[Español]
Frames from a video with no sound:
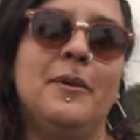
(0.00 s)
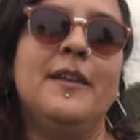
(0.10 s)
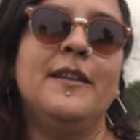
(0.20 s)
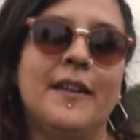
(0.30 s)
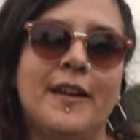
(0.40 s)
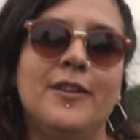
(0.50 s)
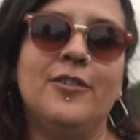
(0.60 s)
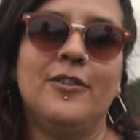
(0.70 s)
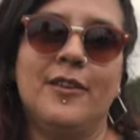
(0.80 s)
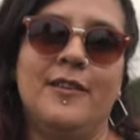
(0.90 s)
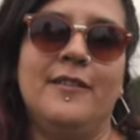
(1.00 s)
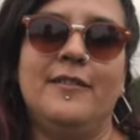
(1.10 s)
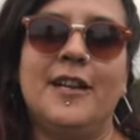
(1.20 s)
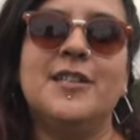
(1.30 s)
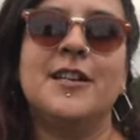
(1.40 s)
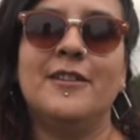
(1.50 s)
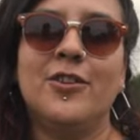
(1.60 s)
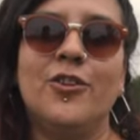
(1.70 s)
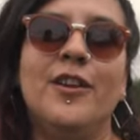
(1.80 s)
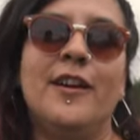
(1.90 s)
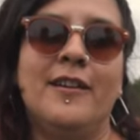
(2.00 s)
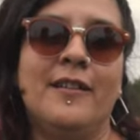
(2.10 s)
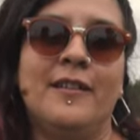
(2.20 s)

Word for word: 20 años de trayectoria